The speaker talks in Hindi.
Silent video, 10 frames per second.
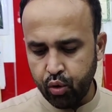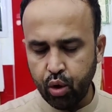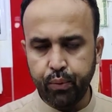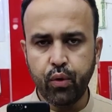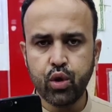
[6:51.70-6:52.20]

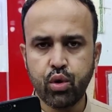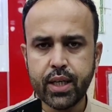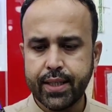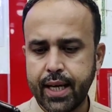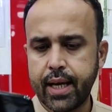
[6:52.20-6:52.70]
एक और फ़ोन
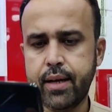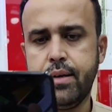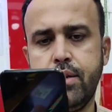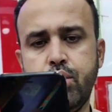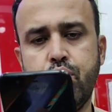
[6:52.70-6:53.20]
छोटा सा
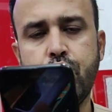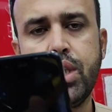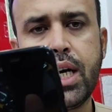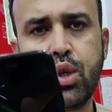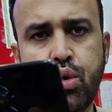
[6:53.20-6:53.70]
जो
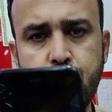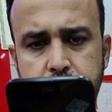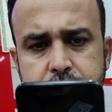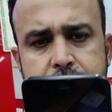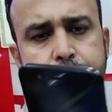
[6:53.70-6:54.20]
चार
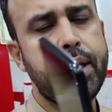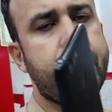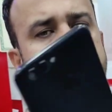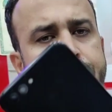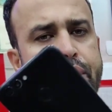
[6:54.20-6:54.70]
चौंसठ ही
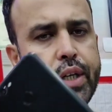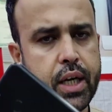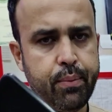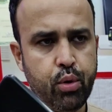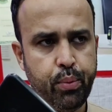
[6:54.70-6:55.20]
में है
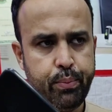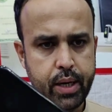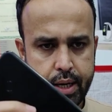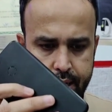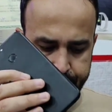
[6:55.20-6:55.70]
पेटिया प्रूफ
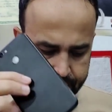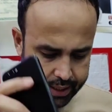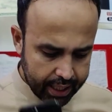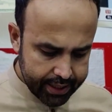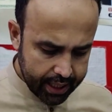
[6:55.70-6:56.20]
में
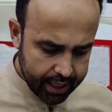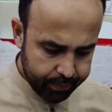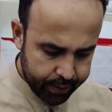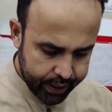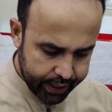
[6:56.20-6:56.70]
पंद्रह हज़ार
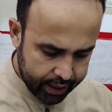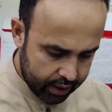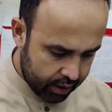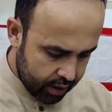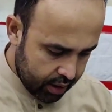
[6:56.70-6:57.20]
का
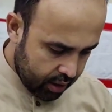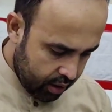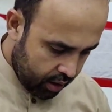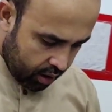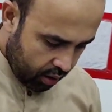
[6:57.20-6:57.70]
पड़ेगा
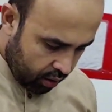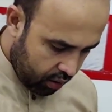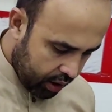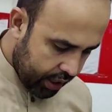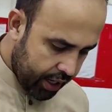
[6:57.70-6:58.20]

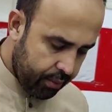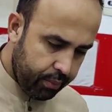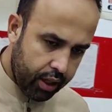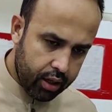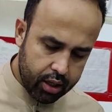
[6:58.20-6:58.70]
और
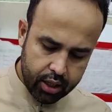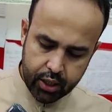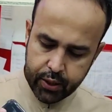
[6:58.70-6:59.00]
रेडमी